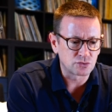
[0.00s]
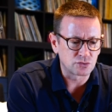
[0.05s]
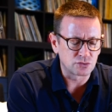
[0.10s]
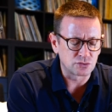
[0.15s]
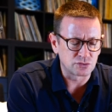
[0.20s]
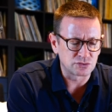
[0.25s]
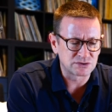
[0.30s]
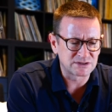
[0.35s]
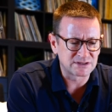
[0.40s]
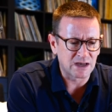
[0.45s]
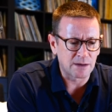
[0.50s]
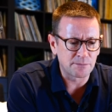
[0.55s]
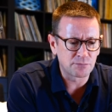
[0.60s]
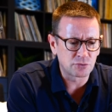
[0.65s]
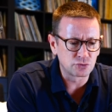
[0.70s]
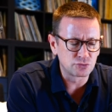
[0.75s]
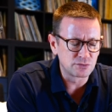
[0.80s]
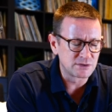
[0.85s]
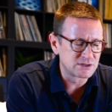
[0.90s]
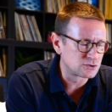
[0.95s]
Donc
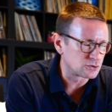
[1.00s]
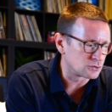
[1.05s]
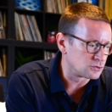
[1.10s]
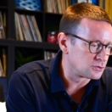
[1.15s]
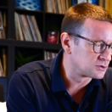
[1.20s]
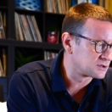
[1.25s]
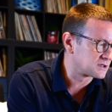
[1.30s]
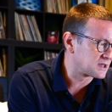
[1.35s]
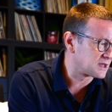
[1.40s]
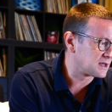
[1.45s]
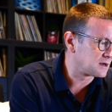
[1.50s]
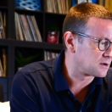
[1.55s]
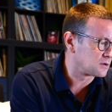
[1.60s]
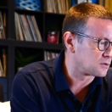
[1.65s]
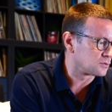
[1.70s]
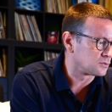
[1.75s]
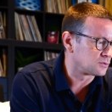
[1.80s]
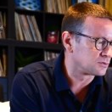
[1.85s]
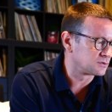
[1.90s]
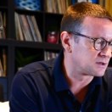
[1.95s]
c'est un produit sur
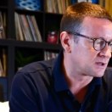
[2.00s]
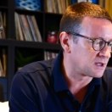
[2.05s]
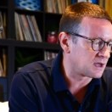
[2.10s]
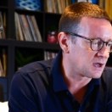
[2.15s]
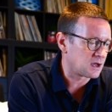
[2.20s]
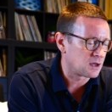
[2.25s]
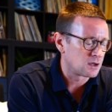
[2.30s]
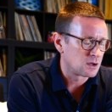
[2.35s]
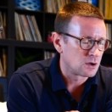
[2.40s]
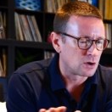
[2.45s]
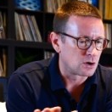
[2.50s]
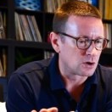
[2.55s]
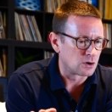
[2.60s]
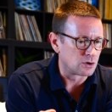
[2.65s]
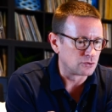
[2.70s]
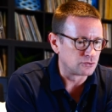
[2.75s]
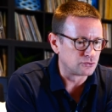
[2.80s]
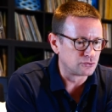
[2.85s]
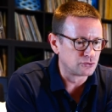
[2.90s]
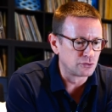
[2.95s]
lequel on a
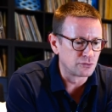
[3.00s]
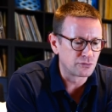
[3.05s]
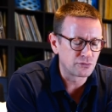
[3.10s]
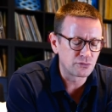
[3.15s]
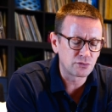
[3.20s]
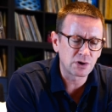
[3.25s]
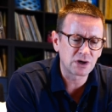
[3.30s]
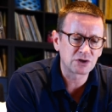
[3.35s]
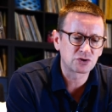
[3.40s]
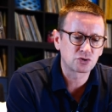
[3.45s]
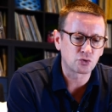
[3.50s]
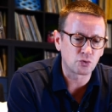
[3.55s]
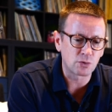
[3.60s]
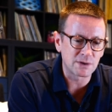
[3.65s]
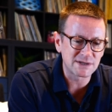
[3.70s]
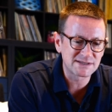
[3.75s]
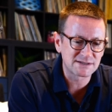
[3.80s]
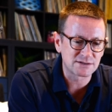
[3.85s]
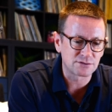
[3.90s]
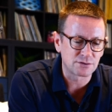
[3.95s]
2 euh, fois
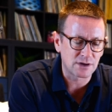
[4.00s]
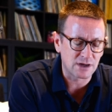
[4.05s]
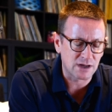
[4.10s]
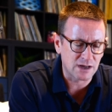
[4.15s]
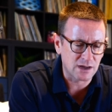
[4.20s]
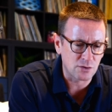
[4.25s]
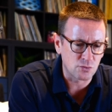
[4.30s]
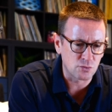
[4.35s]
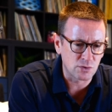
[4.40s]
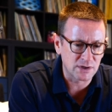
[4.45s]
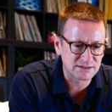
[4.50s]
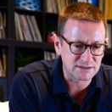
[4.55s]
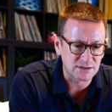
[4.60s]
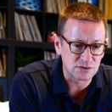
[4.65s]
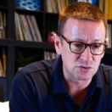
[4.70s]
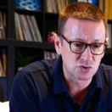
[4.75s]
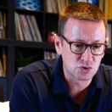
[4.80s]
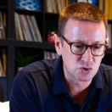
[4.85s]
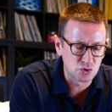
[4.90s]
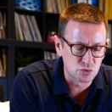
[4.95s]
301
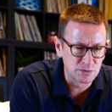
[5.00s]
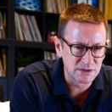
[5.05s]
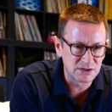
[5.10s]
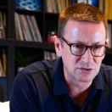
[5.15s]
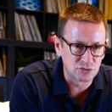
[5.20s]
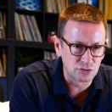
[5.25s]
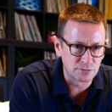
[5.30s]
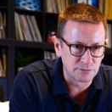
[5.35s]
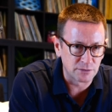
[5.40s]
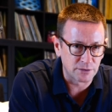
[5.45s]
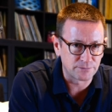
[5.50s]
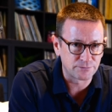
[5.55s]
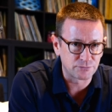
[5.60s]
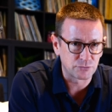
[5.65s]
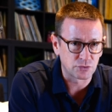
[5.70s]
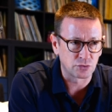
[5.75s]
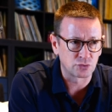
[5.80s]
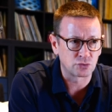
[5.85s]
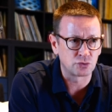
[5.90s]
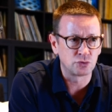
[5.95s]
watts sous 8
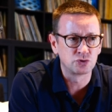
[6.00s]
ohms.